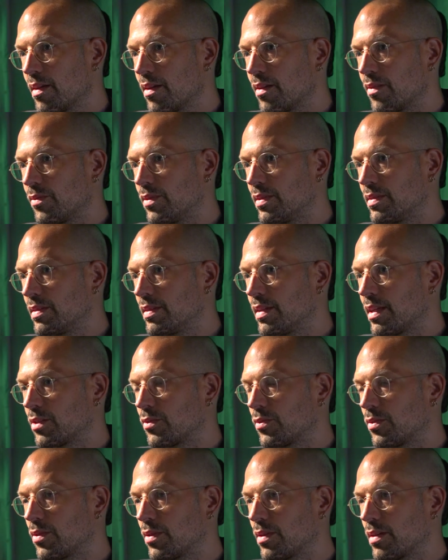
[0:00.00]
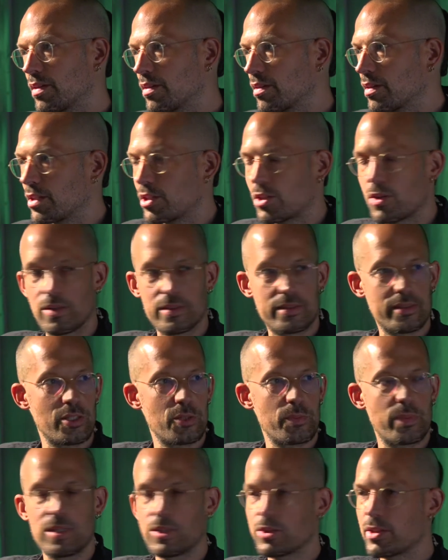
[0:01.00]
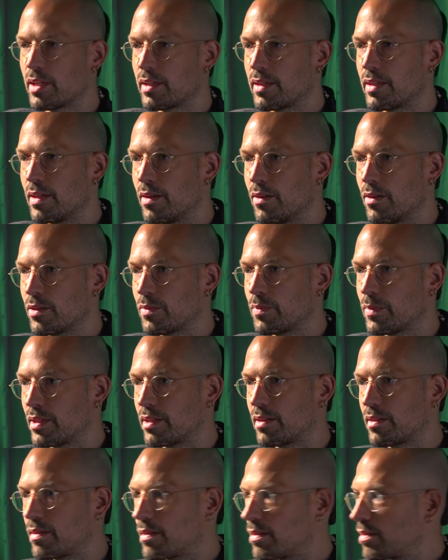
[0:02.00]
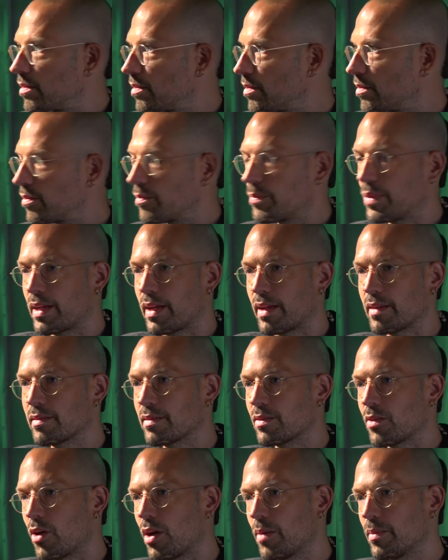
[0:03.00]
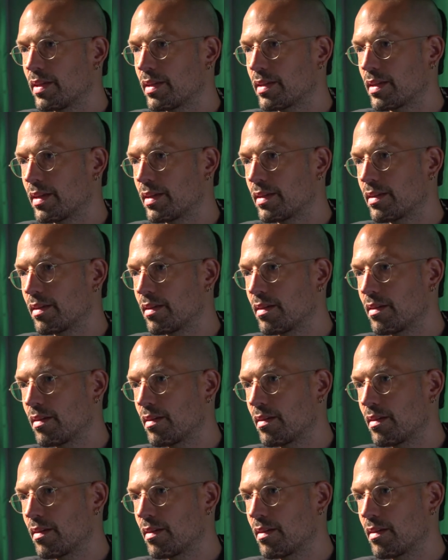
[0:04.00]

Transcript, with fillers: Wie sieht das für geschlossene Spielstätten aus mit begrenzten Räumlichkeiten?